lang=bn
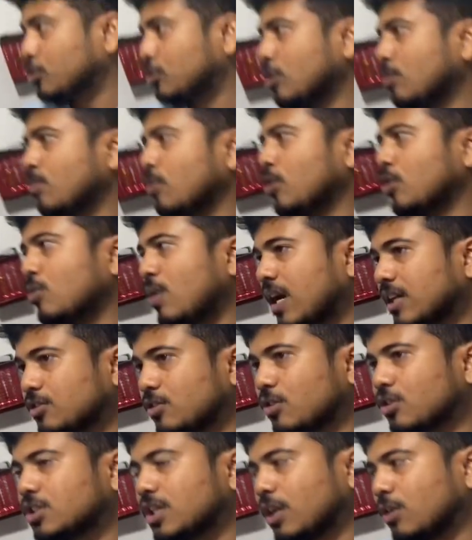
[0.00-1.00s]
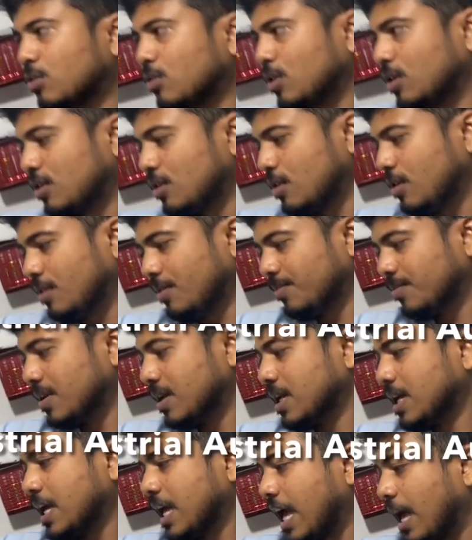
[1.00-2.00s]
প্রথম লোড ওয়াই জিরো চালু হইল
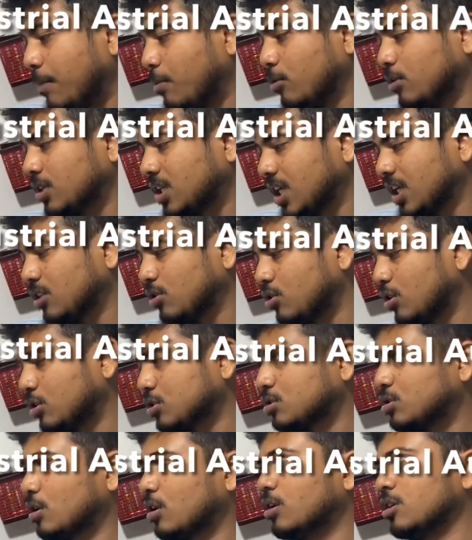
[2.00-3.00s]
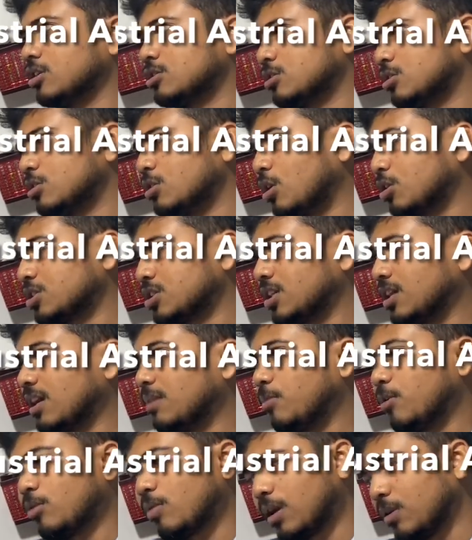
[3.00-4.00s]
এবং ঠিক দশ সেকেন্ড দশ
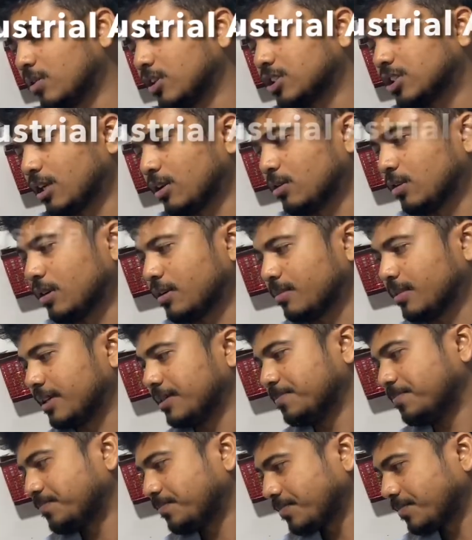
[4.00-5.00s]
সেকেন্ড পর ওয়াই ওয়ান চালু হবে